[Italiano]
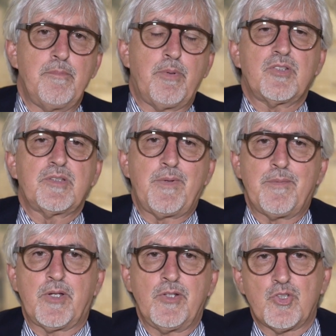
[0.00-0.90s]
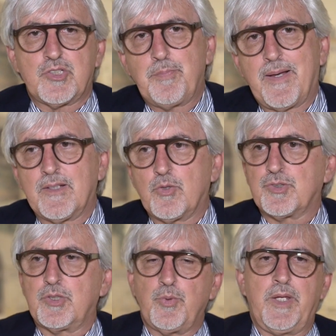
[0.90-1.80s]
però sappiamo che i nostri padri
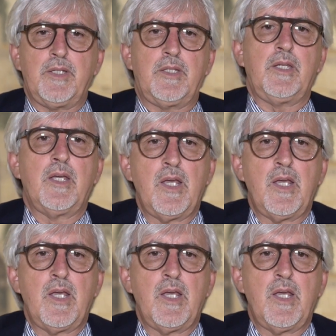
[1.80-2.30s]
costituenti